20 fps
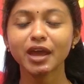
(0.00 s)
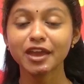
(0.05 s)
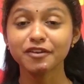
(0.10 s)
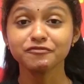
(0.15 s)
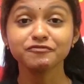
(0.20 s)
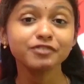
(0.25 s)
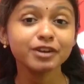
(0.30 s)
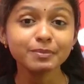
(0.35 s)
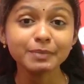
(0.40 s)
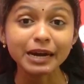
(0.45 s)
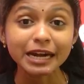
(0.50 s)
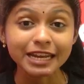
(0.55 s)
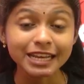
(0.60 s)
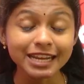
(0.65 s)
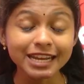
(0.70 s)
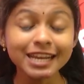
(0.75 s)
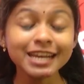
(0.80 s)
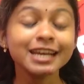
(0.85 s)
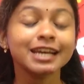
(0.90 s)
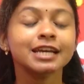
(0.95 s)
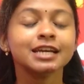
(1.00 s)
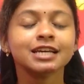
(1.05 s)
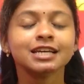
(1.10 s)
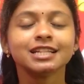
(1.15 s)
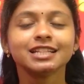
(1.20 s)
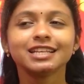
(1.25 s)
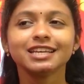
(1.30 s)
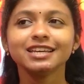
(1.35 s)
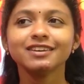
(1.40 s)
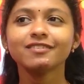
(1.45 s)
எவ்ரிபடி
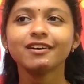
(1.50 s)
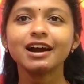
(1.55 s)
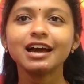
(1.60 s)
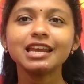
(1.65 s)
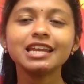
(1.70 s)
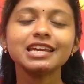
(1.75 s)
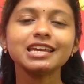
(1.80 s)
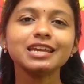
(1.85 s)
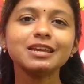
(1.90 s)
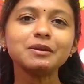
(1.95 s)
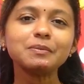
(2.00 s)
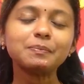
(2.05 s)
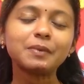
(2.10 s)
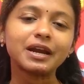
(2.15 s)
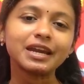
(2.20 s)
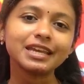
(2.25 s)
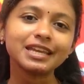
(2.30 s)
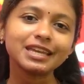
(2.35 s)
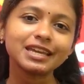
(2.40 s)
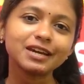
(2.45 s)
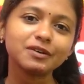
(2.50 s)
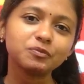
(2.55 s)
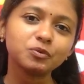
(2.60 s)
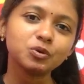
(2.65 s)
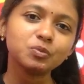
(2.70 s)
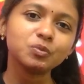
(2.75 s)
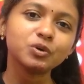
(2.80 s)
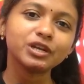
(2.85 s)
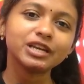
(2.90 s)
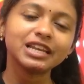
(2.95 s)
தீபாவளி
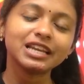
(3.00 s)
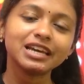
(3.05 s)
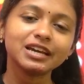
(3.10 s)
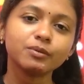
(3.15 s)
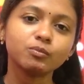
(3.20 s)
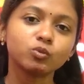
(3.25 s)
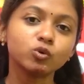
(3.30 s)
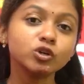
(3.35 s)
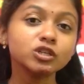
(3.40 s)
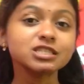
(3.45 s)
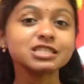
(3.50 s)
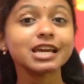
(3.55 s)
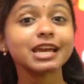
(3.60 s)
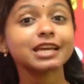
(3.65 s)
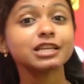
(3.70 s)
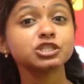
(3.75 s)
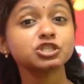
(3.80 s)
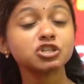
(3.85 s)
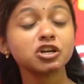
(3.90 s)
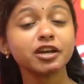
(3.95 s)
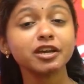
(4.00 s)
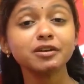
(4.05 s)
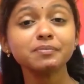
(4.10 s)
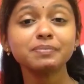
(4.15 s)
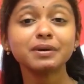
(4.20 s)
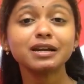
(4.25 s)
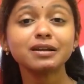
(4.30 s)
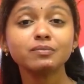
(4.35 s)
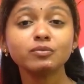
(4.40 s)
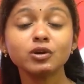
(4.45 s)
படிக்கவும் முடியல முழுசாக என்ஜாயும்
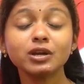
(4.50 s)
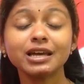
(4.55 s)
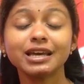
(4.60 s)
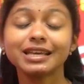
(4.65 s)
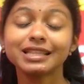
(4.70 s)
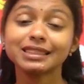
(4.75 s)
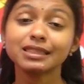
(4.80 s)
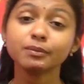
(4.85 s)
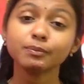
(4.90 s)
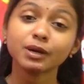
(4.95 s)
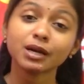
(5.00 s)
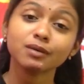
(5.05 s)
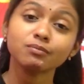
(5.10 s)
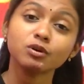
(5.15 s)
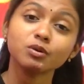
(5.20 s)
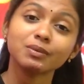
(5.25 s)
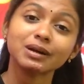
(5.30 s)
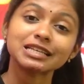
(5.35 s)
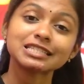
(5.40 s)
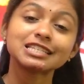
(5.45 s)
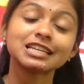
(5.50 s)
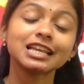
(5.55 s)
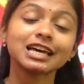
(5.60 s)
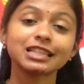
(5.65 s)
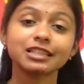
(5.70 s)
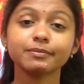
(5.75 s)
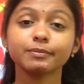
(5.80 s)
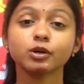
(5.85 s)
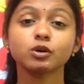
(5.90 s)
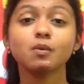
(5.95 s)
பண்ண முடியல இந்த பக்கமும் மனசில்லை
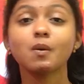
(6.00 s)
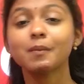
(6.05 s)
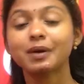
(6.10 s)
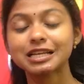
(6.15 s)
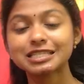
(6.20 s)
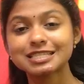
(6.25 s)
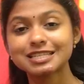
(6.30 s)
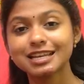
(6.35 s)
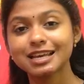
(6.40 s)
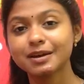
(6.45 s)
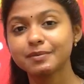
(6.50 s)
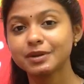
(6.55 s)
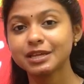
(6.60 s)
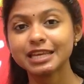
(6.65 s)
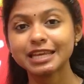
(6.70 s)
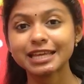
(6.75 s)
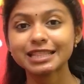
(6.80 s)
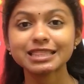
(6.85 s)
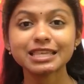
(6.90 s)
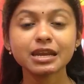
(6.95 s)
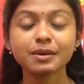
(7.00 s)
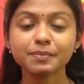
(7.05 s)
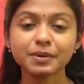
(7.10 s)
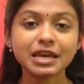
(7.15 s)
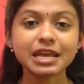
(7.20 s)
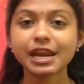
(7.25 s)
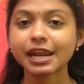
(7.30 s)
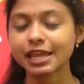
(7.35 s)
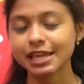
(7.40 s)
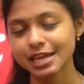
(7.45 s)
அந்த பக்கமும் மனசில்லை அப்படின்னு எத்தனை
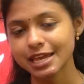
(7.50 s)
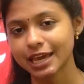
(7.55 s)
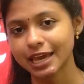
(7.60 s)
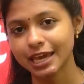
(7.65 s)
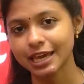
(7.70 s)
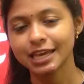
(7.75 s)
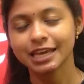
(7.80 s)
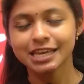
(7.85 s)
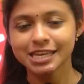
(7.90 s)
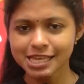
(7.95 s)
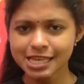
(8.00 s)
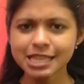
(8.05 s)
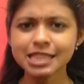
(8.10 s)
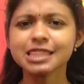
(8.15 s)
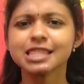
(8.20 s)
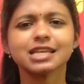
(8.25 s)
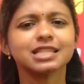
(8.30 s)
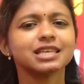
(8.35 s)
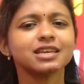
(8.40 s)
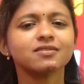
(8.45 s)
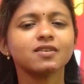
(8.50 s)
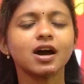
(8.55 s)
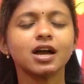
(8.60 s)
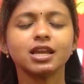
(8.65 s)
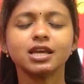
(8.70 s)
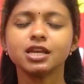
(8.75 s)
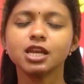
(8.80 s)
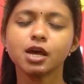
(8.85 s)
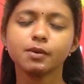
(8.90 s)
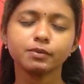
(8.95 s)
பேர் இருக்கீங்க இந்த
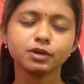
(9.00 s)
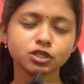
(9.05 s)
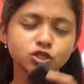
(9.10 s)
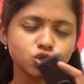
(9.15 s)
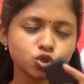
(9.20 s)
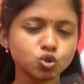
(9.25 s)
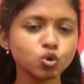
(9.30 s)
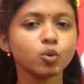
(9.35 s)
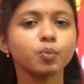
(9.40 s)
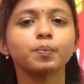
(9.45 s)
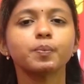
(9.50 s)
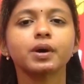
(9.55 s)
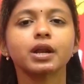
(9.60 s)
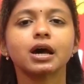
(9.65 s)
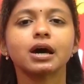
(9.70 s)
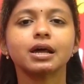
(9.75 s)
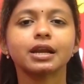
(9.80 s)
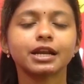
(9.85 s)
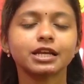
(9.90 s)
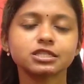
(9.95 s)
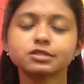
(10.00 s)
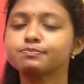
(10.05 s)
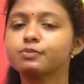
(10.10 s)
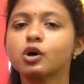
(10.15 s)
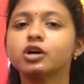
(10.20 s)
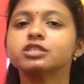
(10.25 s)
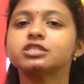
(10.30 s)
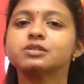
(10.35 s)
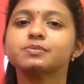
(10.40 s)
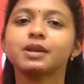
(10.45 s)
தீபாவளி நம்ம சூப்பராக
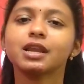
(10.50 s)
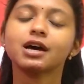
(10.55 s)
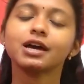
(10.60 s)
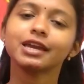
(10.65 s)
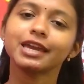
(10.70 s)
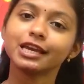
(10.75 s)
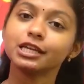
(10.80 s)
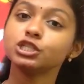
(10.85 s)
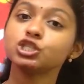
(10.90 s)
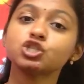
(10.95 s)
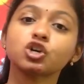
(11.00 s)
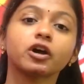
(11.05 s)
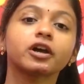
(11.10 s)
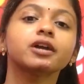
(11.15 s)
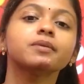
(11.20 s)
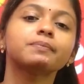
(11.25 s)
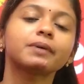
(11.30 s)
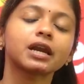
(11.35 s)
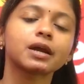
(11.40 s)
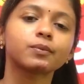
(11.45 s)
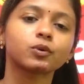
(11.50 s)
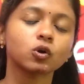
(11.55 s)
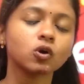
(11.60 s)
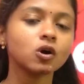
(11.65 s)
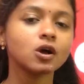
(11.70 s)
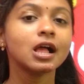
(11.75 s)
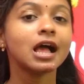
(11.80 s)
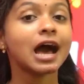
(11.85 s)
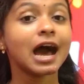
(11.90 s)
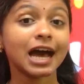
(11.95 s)
ரெஸ்பான்சிபிளாக என்ஜாயும் பண்ண
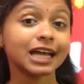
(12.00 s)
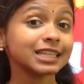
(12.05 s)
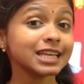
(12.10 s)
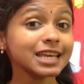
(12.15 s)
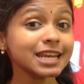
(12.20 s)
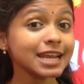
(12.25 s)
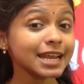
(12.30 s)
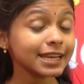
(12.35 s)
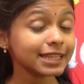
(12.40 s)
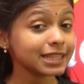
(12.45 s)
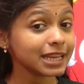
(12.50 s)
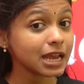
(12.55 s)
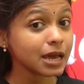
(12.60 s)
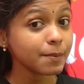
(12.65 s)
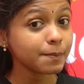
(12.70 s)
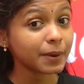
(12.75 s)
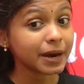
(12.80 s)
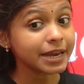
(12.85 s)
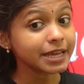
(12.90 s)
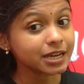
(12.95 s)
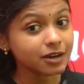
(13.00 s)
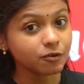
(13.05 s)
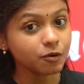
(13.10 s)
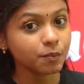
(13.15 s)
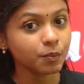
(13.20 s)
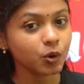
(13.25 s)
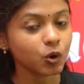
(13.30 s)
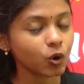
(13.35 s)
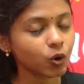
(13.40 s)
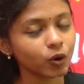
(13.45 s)
போகிறோம் அதே நேரத்தில்
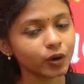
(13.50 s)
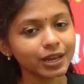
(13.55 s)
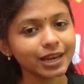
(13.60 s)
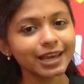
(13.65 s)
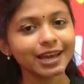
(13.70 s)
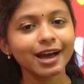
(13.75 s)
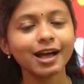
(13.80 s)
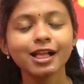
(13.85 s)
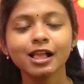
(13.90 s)
படிக்கவும் போகிறோம் இல்லையா